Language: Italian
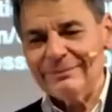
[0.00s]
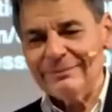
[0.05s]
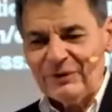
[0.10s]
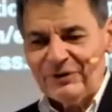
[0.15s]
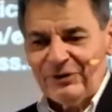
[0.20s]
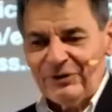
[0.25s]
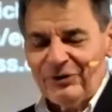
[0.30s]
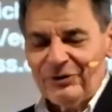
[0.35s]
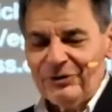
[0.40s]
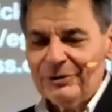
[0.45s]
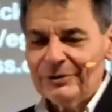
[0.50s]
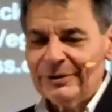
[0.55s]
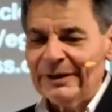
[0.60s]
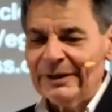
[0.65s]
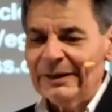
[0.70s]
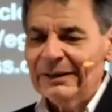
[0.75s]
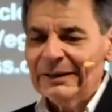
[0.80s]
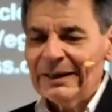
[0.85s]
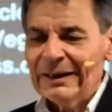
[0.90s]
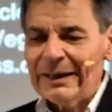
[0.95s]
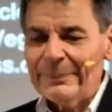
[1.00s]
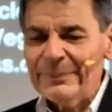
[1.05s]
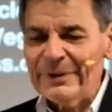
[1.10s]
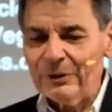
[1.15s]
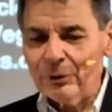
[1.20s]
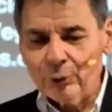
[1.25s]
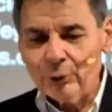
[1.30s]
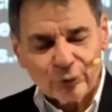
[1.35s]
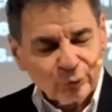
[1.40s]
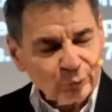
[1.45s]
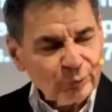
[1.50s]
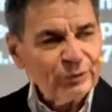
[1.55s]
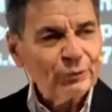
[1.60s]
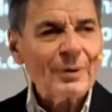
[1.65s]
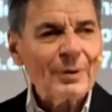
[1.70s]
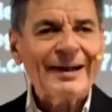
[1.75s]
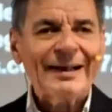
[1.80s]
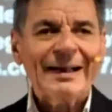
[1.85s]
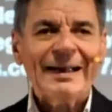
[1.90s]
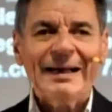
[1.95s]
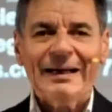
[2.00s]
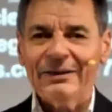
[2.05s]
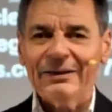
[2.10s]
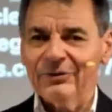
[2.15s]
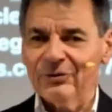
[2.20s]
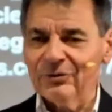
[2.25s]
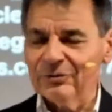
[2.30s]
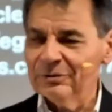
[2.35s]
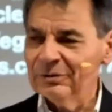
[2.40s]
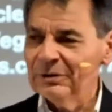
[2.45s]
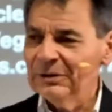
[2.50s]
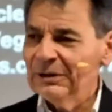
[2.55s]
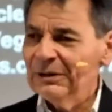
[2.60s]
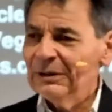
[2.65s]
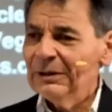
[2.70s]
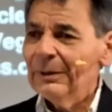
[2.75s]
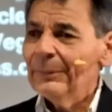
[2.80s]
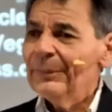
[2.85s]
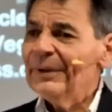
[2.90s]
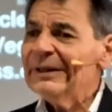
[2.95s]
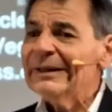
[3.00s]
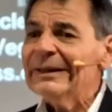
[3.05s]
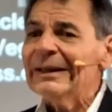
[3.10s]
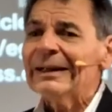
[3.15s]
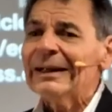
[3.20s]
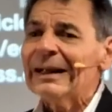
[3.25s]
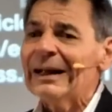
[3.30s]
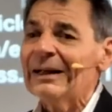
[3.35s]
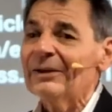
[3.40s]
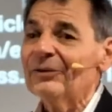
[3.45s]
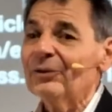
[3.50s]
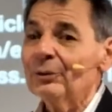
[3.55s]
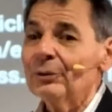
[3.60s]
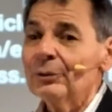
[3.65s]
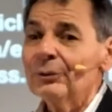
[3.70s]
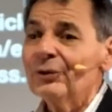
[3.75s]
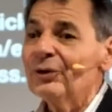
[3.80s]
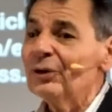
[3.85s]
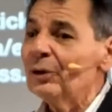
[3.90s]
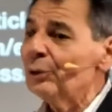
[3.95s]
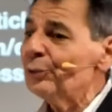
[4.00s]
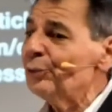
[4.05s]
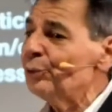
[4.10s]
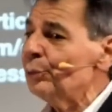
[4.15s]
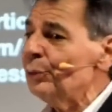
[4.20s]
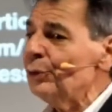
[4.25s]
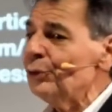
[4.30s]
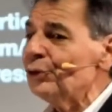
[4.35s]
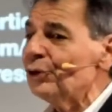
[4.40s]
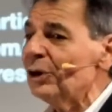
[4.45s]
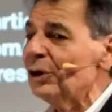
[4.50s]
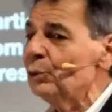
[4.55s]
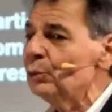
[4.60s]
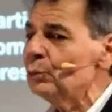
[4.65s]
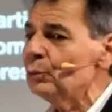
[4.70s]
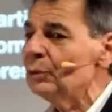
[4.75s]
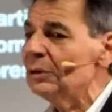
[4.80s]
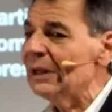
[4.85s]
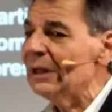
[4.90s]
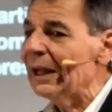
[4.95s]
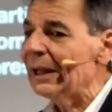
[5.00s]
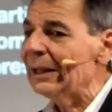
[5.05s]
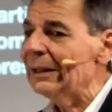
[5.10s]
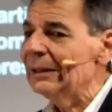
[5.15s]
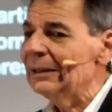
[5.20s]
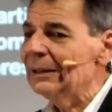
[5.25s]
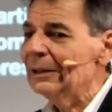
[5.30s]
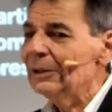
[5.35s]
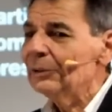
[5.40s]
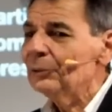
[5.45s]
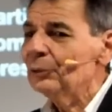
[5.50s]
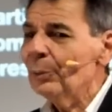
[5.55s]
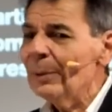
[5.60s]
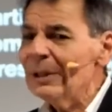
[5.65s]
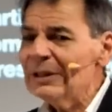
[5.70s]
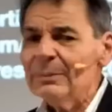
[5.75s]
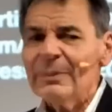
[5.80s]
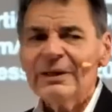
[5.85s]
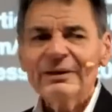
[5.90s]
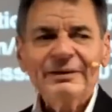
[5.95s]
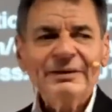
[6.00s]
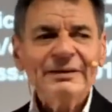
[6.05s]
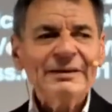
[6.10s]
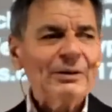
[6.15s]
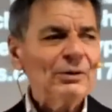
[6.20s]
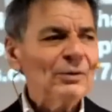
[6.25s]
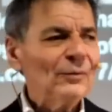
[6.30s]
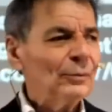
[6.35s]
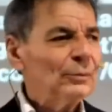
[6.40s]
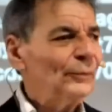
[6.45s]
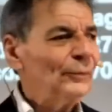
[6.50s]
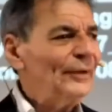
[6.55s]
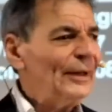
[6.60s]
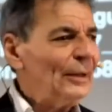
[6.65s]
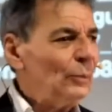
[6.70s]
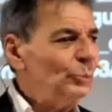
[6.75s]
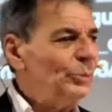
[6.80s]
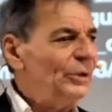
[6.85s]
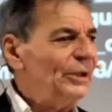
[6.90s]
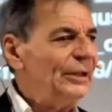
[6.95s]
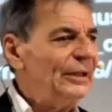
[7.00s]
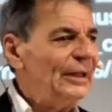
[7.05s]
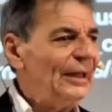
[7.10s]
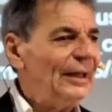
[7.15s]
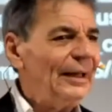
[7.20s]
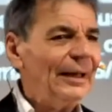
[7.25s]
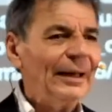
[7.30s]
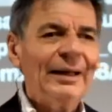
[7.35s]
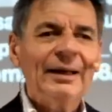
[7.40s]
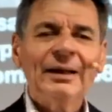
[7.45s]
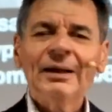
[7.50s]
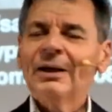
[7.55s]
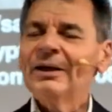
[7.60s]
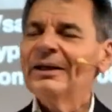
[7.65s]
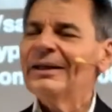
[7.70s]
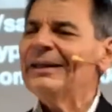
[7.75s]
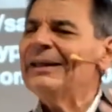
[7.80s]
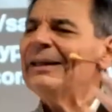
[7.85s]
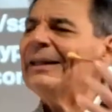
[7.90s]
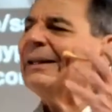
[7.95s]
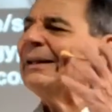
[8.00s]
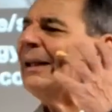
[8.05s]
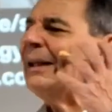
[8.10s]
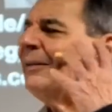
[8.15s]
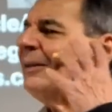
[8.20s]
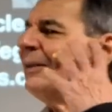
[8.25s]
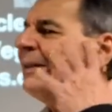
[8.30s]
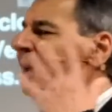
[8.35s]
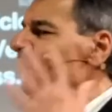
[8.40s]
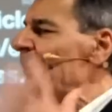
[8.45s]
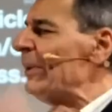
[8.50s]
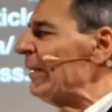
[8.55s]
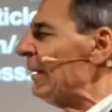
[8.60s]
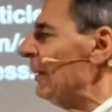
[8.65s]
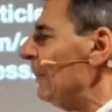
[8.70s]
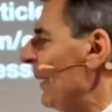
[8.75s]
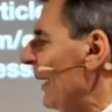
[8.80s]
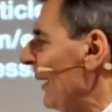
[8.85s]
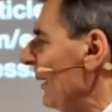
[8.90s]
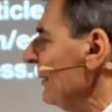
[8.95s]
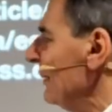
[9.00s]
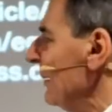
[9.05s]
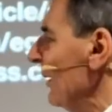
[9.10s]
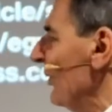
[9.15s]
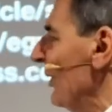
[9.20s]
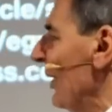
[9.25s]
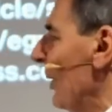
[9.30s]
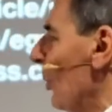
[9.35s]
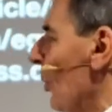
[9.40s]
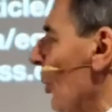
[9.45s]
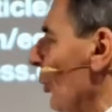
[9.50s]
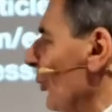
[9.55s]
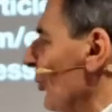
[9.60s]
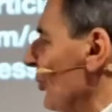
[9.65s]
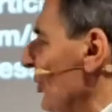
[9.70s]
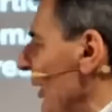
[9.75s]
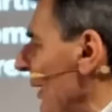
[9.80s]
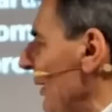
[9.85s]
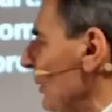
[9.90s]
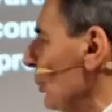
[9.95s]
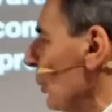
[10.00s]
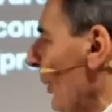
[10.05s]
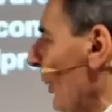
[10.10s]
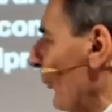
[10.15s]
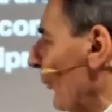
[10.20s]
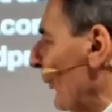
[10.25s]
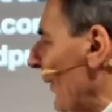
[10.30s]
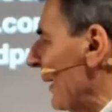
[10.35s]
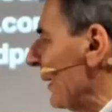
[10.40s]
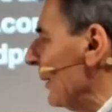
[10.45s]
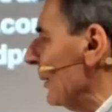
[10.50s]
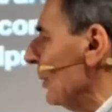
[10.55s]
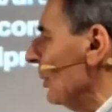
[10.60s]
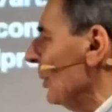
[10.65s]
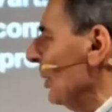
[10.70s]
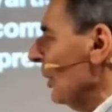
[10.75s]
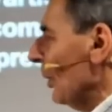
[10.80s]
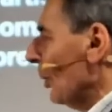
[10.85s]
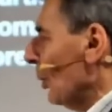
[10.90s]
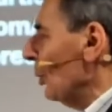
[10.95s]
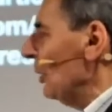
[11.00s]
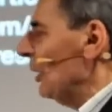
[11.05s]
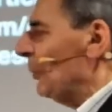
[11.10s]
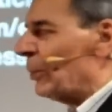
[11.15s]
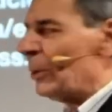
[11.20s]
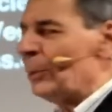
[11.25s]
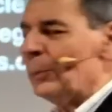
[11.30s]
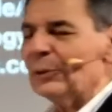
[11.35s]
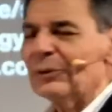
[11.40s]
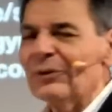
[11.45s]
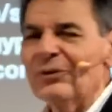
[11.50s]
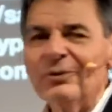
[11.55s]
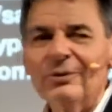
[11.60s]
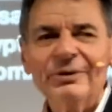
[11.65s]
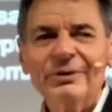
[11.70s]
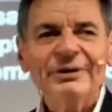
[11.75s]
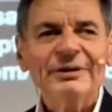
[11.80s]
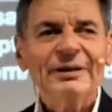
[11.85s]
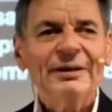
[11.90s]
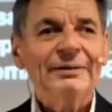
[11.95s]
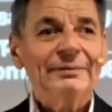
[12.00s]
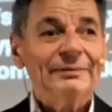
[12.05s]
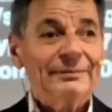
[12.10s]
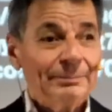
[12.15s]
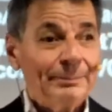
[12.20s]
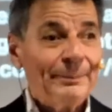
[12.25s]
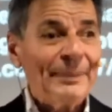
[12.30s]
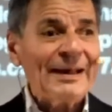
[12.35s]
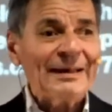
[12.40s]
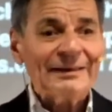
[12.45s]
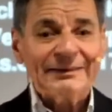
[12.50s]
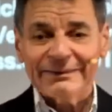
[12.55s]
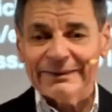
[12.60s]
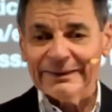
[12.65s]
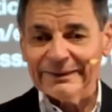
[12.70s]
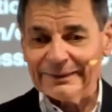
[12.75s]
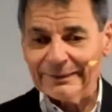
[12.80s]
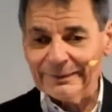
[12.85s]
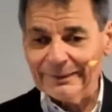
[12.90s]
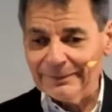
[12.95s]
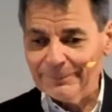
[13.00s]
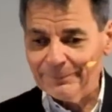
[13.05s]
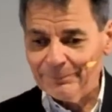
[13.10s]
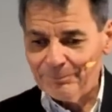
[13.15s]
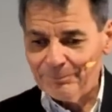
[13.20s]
questi signori abbiano costruito a caso, perché a caso non si costruisce nulla. Domani mattina io voglio fare un bicchiere, inevitabilmente sarò costretto a farlo con le proporzioni del pattern.